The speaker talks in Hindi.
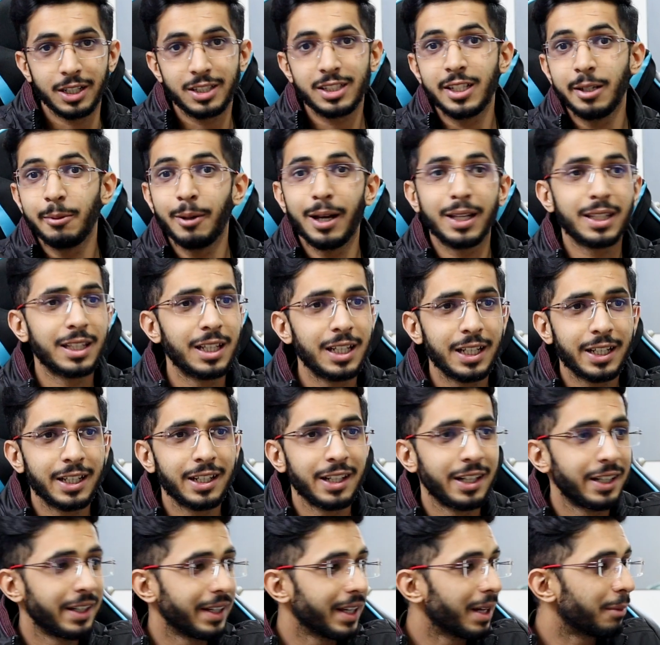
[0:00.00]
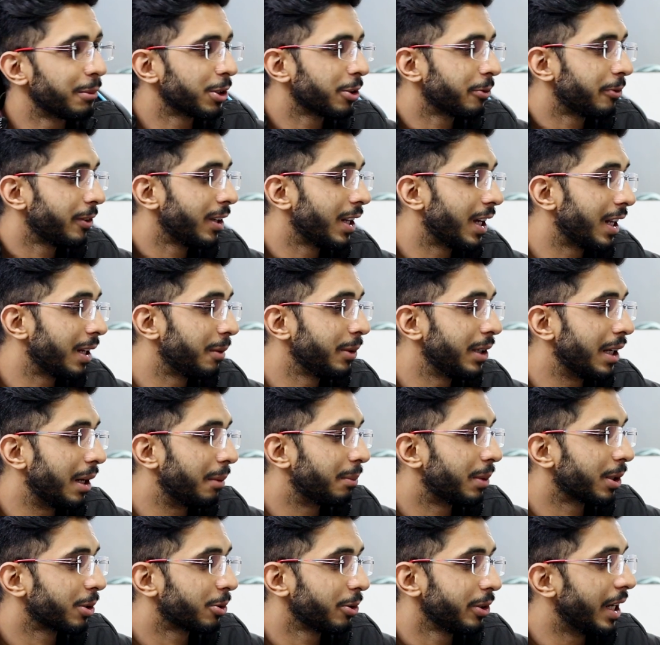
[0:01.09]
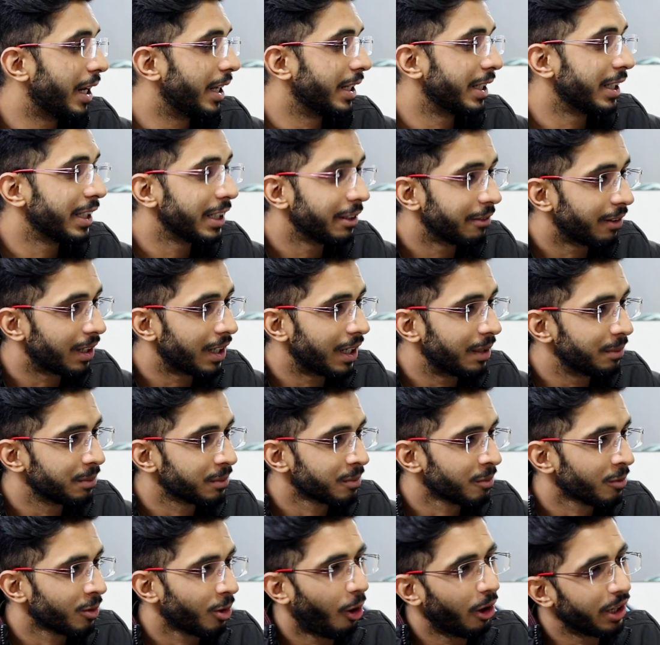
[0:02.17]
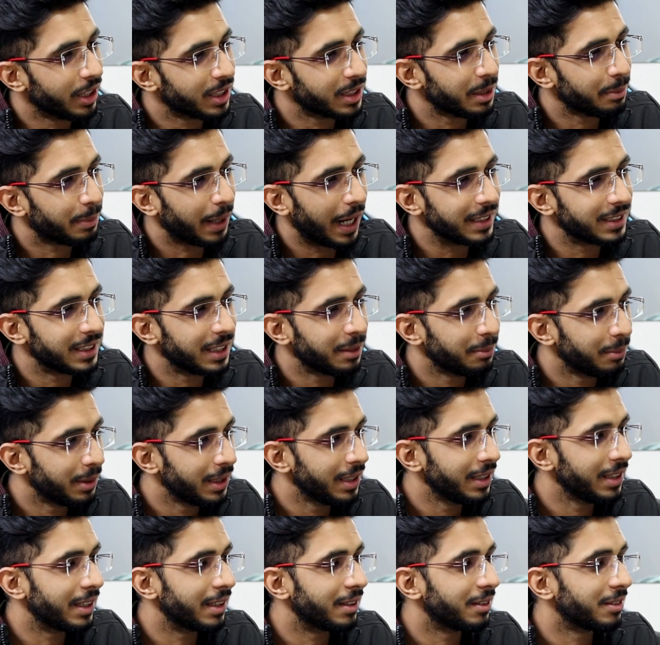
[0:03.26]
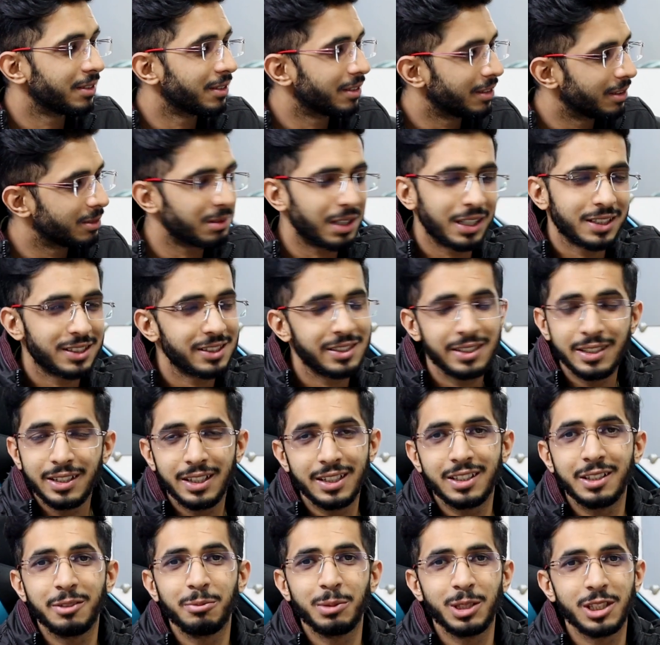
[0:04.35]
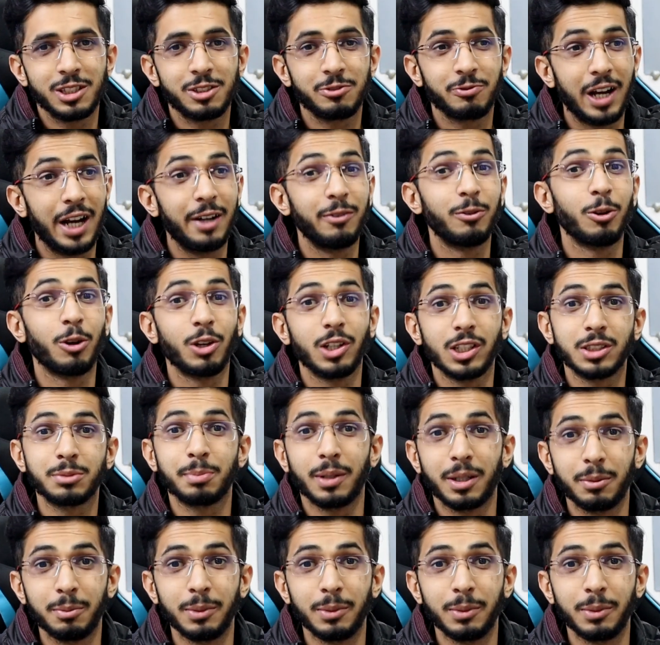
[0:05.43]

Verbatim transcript: अच्छी बात है लेकिन इंडिया में तो फिलहाल अभी यहाँ पर कोई आने नहीं वाला है और इसकी प्राइजिंग भी अच्छी नहीं थी मीन्स फाइव डॉलर्स पर